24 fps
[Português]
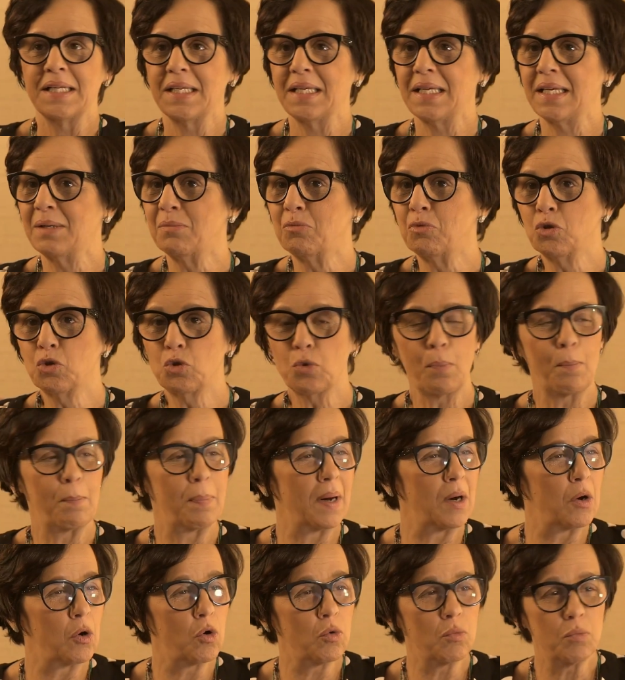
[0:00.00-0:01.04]
é, muito
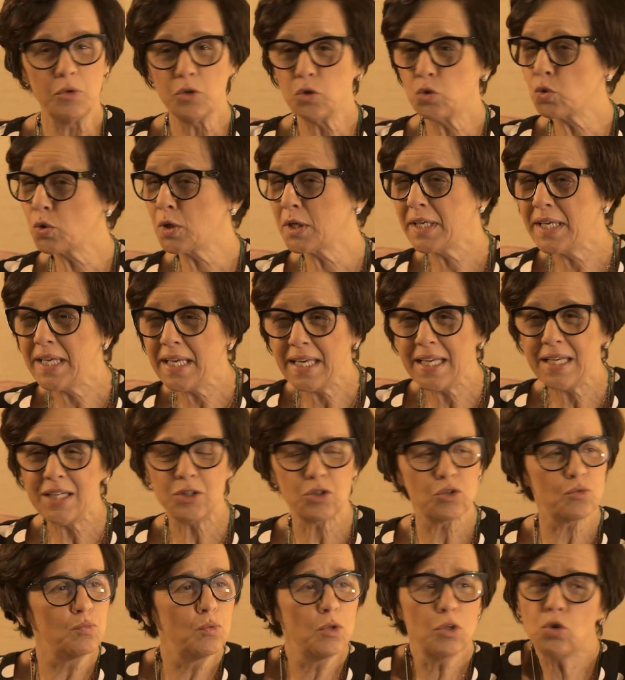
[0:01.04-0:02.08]
pão, muito
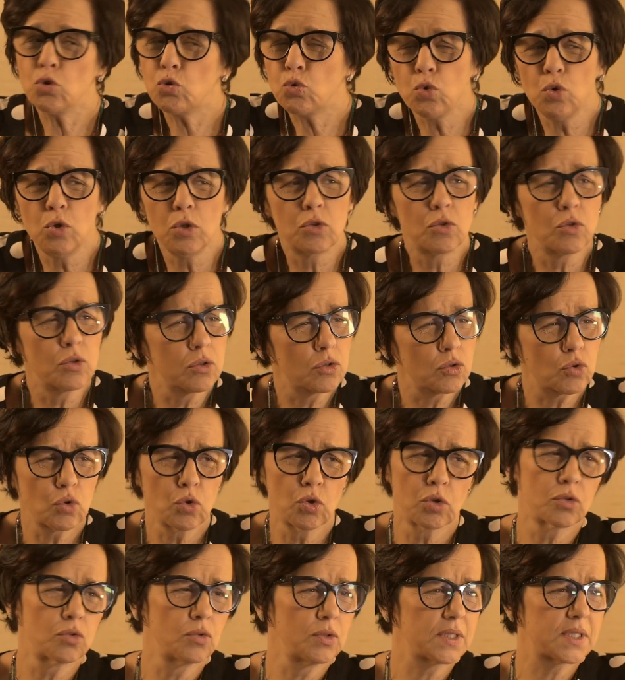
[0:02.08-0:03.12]
queijo, muito tudo,
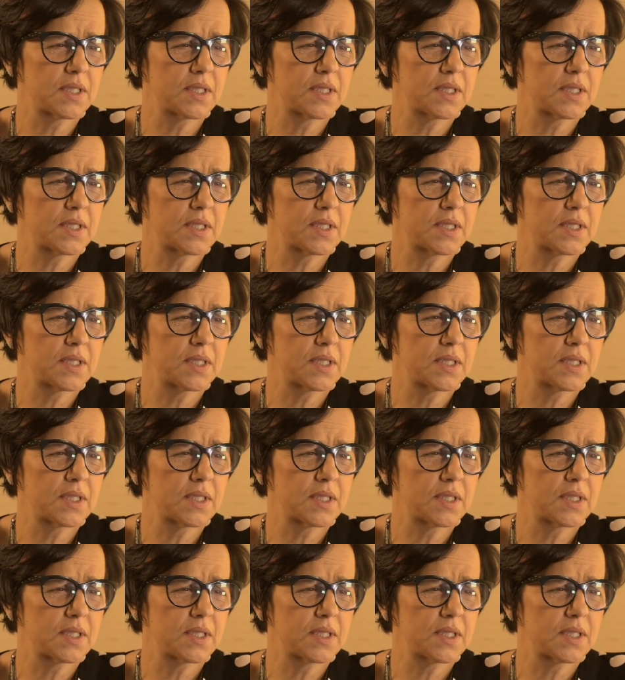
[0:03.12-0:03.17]
tudo.